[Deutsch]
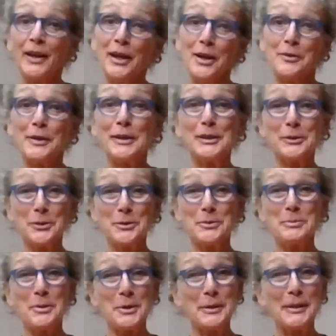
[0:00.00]
weil ich heute
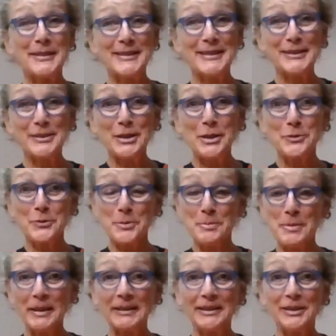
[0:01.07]
Morgen ein Zitat von
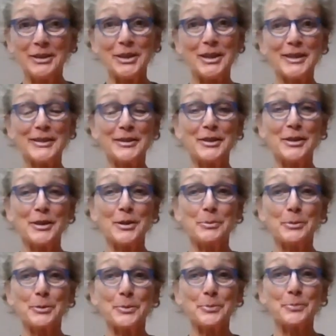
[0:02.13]
Mary gelesen
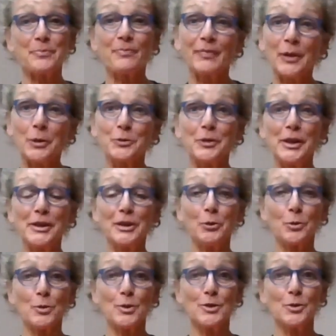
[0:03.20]
habe und weil die
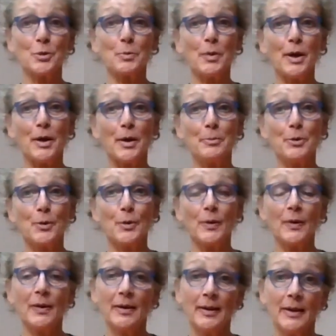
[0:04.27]
große
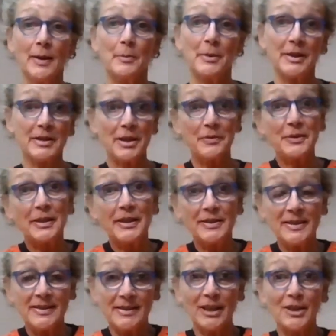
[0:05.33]
Umarmung, bei der wir ja die
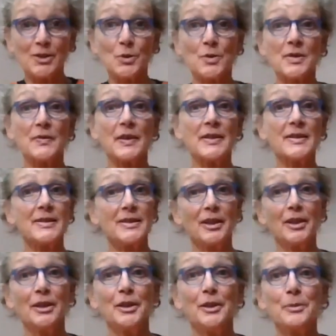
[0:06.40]

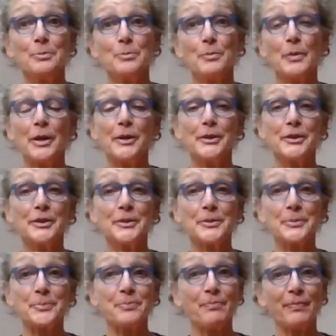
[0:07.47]
26 eben
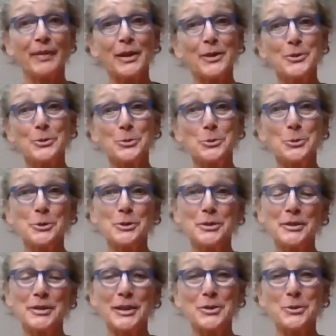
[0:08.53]
halten, so gut
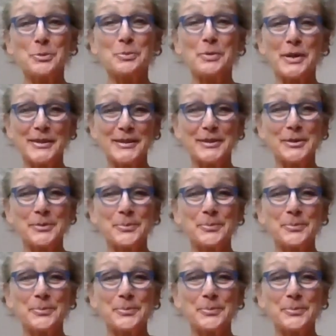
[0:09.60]
dazu passt.